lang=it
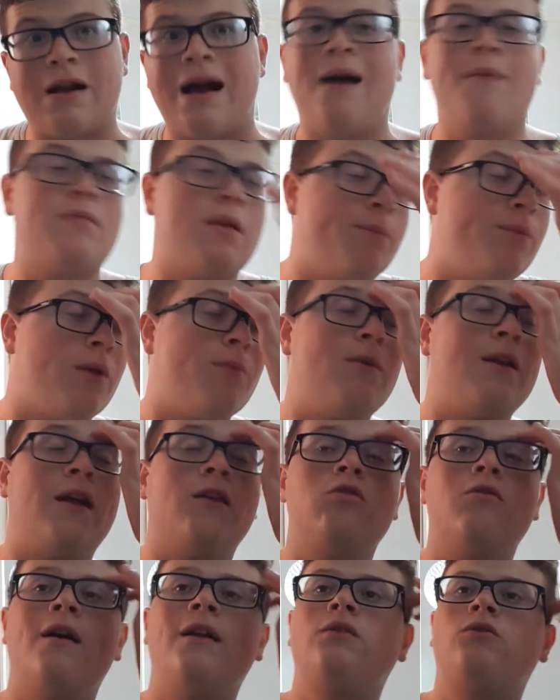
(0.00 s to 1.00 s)
cambia, per me la
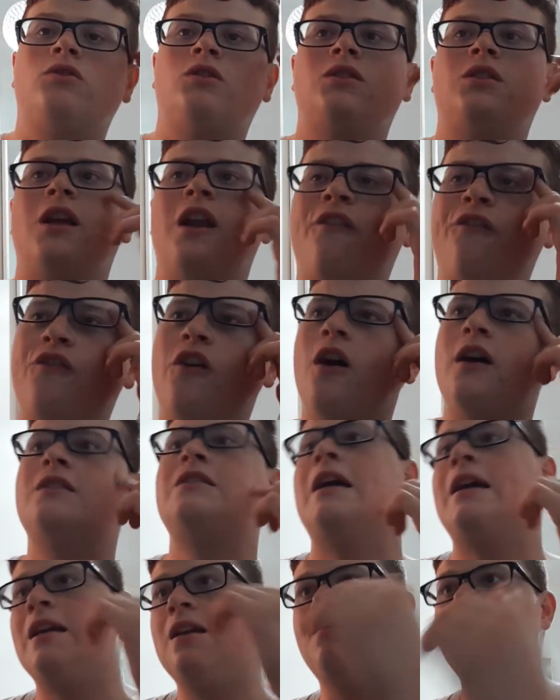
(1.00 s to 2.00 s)
Juventus si
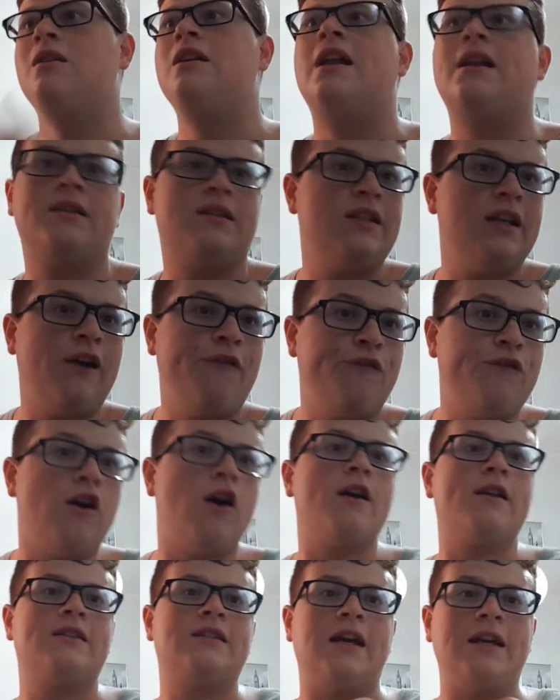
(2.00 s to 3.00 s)
rafforza, il Milan si
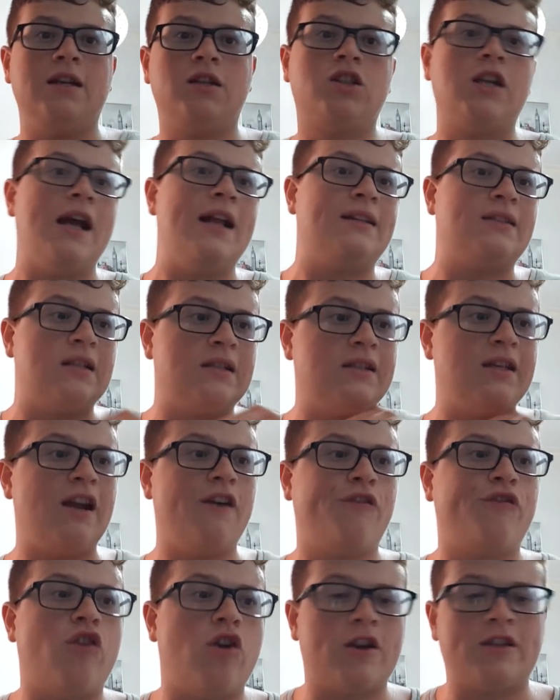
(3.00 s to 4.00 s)
rafforza, il Chelsea si
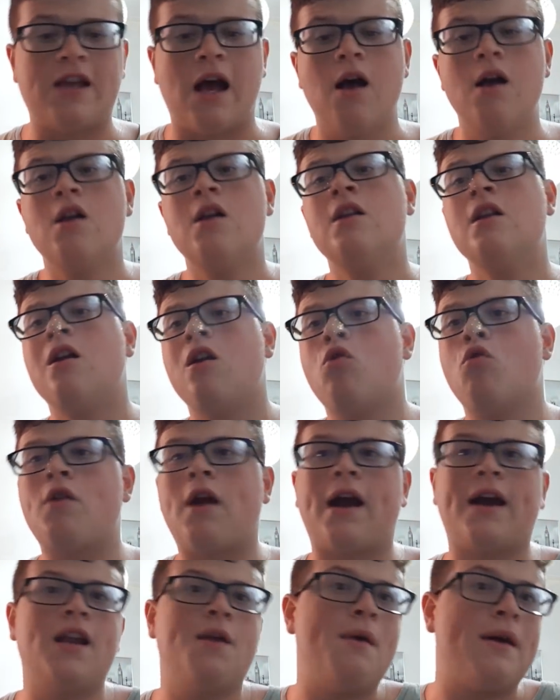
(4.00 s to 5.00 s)
rafforza.
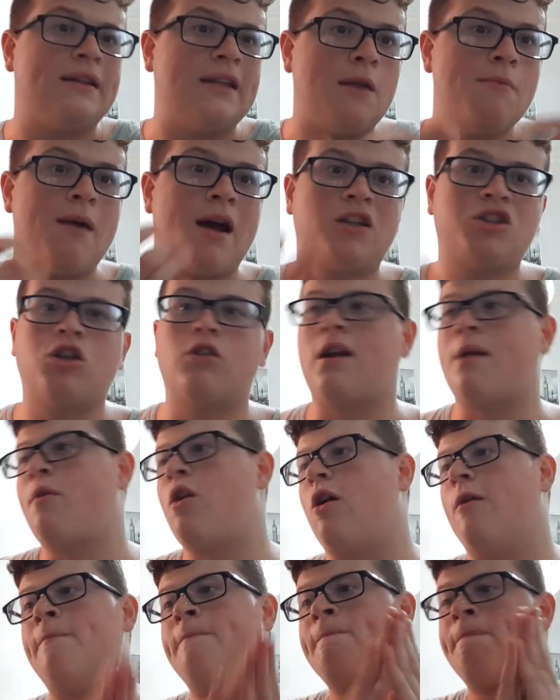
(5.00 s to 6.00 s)
L'unica che ne perde è il Barcellona
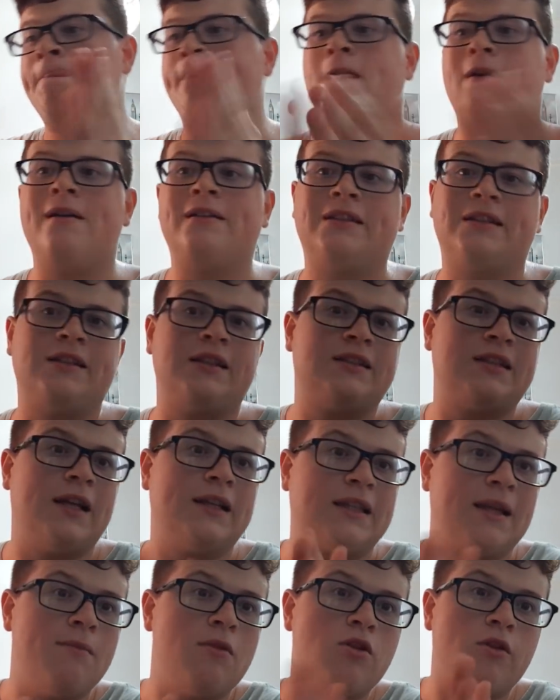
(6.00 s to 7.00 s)
però davanti a
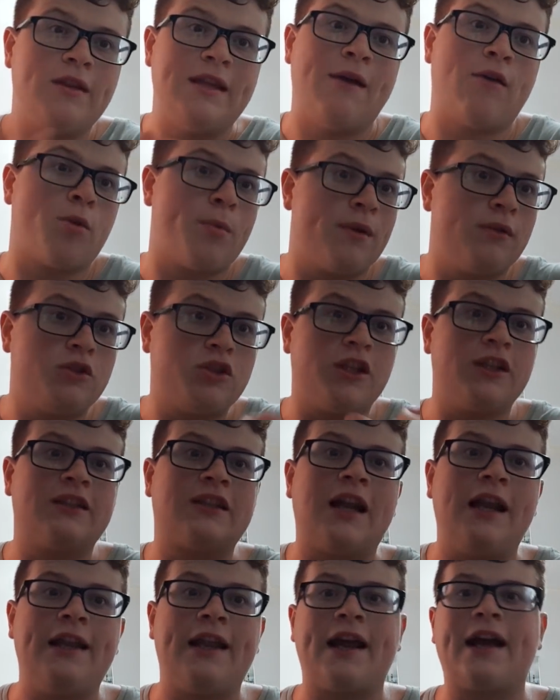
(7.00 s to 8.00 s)
60 milioni di euro per un
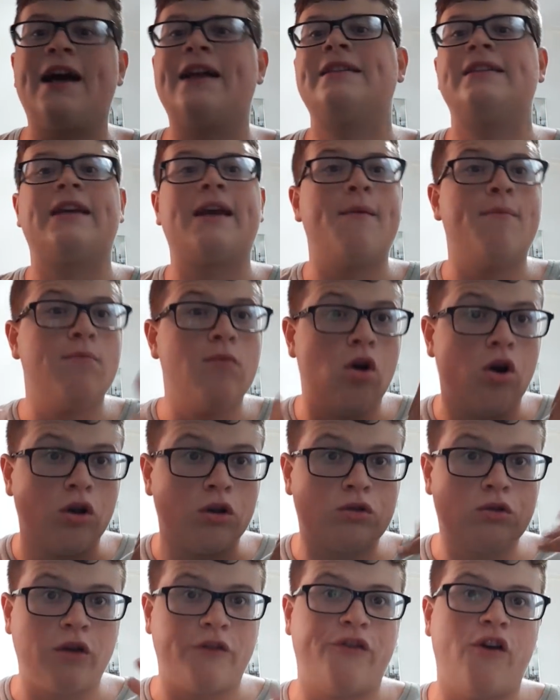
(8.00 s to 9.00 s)
centrale ragazzi che è
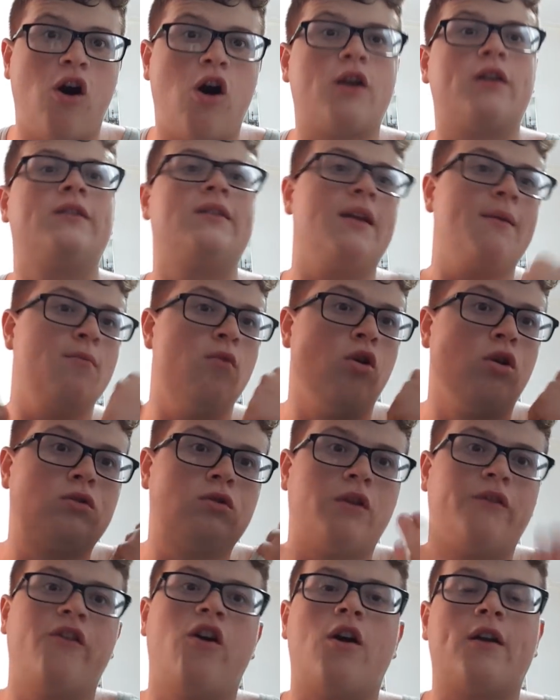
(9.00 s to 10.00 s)
molto forte,
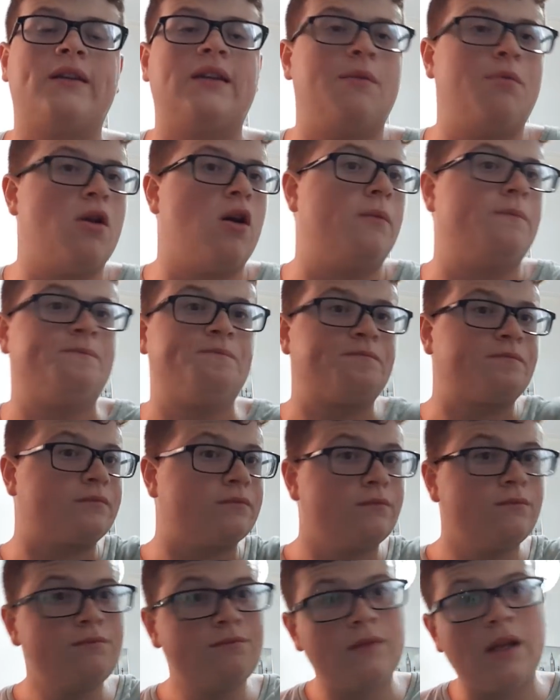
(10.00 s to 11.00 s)
molto forte però
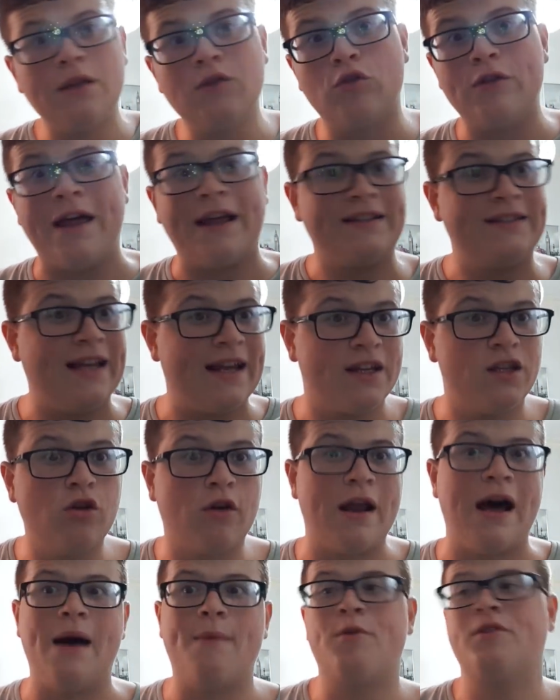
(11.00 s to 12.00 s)
non è
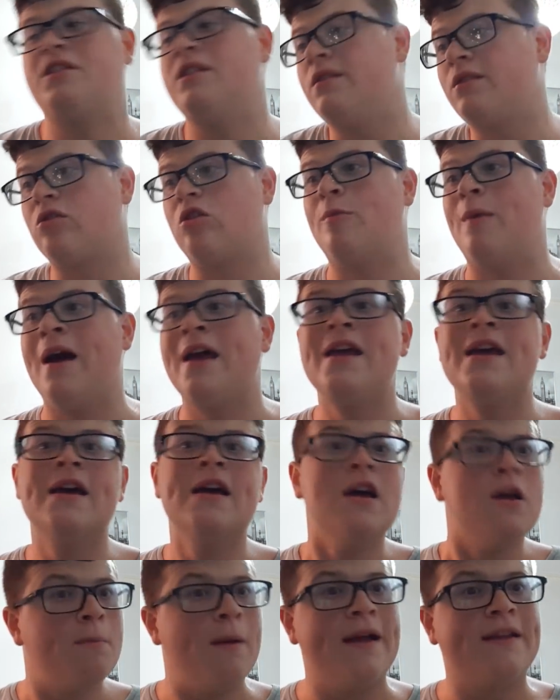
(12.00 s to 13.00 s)
Sergio Ramos insomma.
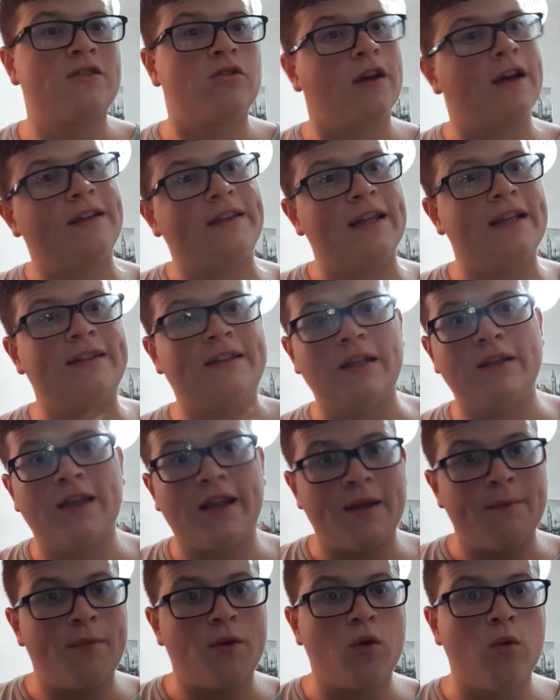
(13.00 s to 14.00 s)
Penso che te
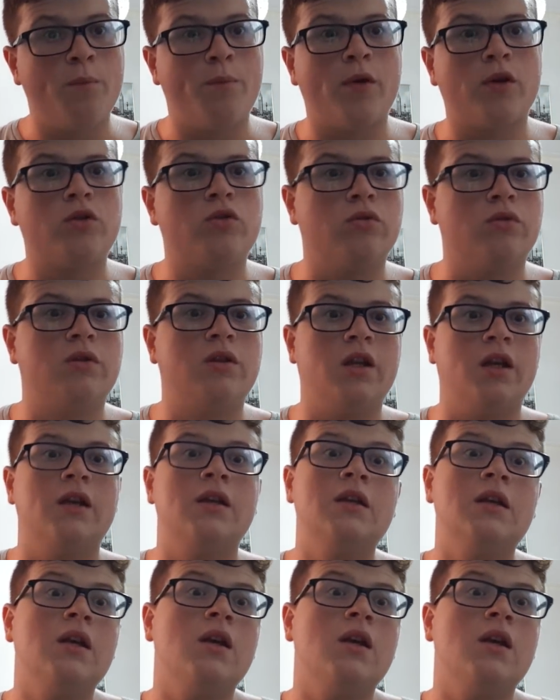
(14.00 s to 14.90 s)
intenderebbero un po' tutti.